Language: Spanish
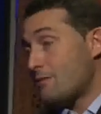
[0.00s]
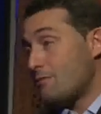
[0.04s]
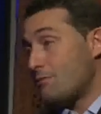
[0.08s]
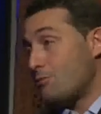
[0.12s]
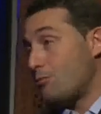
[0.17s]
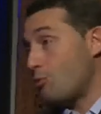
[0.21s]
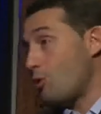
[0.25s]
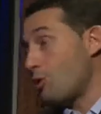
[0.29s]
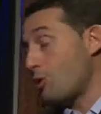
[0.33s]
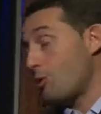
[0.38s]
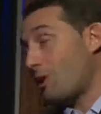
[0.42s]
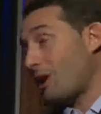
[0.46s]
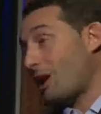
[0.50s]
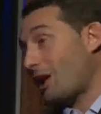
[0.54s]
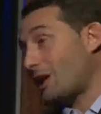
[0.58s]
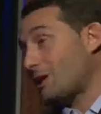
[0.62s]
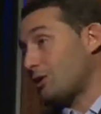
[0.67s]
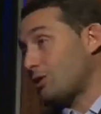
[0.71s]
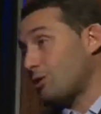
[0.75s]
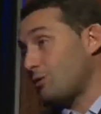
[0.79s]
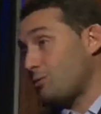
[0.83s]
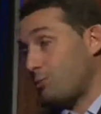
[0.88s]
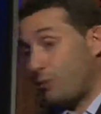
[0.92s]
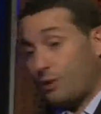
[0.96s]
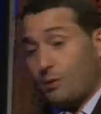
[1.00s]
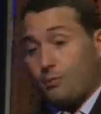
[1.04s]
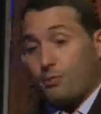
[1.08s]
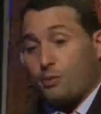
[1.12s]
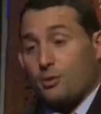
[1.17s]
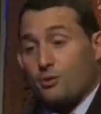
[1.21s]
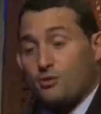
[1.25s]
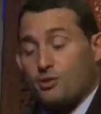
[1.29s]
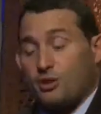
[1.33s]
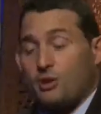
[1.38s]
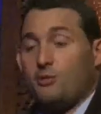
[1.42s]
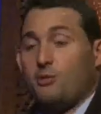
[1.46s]
muy barato, y puede
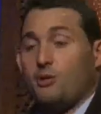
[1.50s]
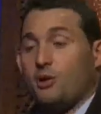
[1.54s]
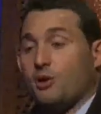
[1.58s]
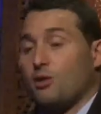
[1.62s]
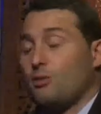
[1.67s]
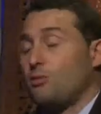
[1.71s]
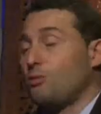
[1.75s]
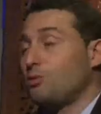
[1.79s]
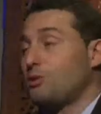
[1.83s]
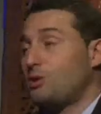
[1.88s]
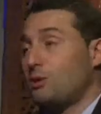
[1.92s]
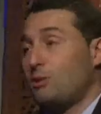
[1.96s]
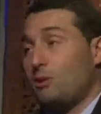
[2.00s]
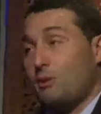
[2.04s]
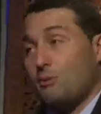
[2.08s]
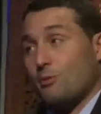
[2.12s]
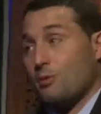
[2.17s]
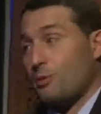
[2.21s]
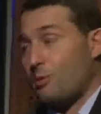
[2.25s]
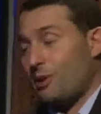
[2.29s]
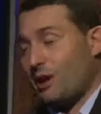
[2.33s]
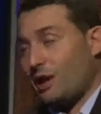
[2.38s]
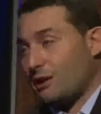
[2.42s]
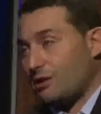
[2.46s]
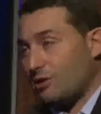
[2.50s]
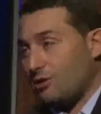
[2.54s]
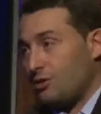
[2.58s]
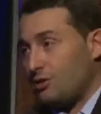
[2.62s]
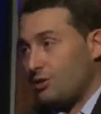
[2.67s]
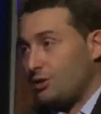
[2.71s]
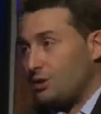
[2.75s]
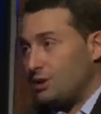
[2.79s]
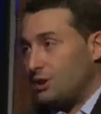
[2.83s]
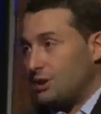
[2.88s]
producir biocombustible muy barato.